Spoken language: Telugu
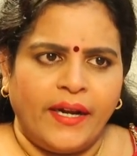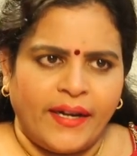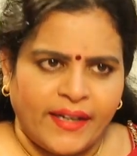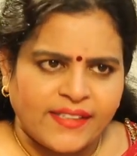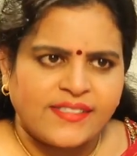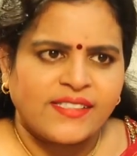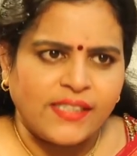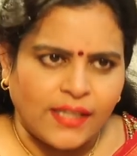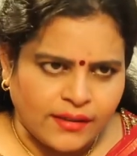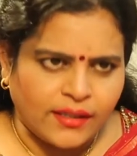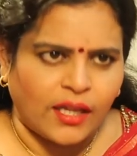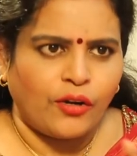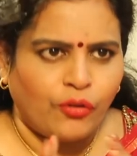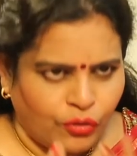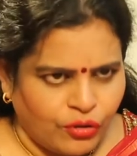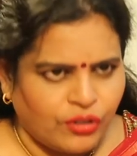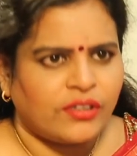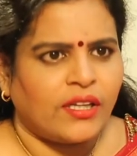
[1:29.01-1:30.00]
ఇండస్ట్రీ అంతా
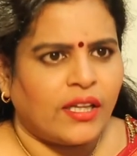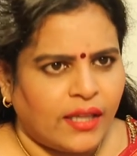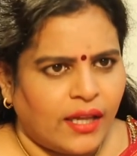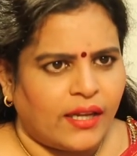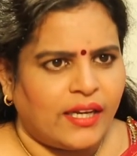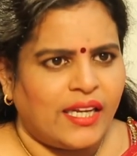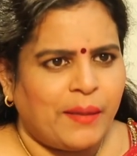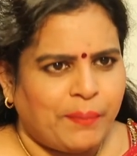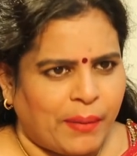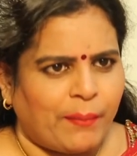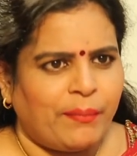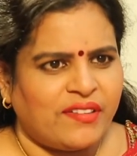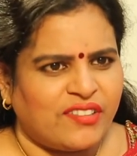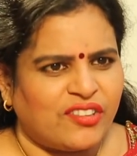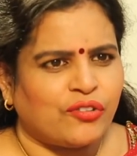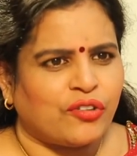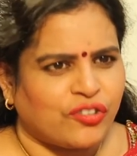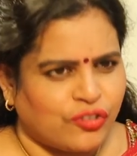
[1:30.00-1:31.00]
అనుకుంటుంది అదే నీ
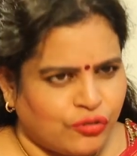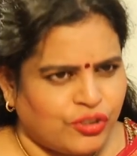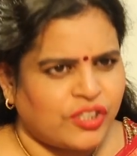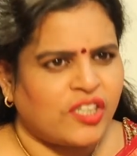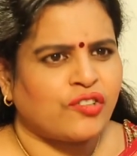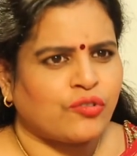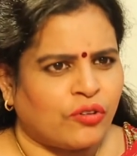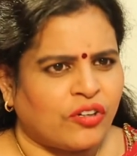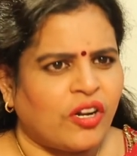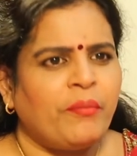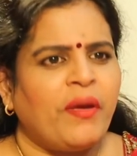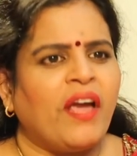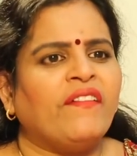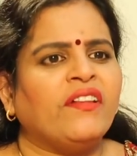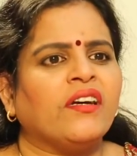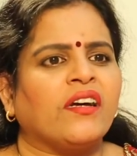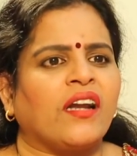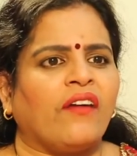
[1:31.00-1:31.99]
పబ్లిసిటీ కోసం నువ్వు చేసుకున్నా
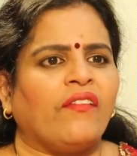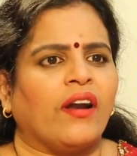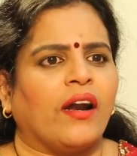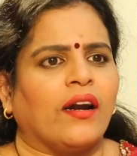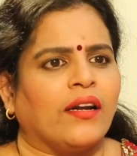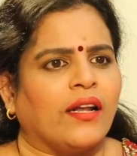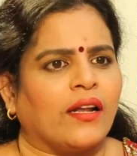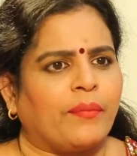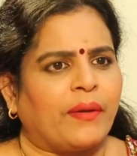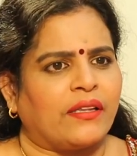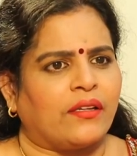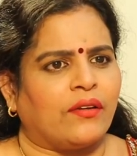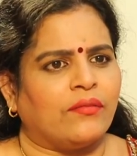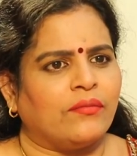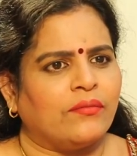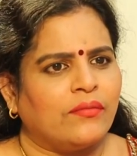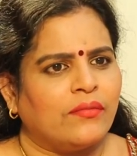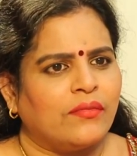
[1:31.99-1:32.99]
మేము ఎందుకు రావాలంటున్నారు
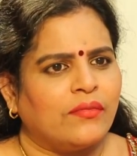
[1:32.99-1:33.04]
పెద్దలు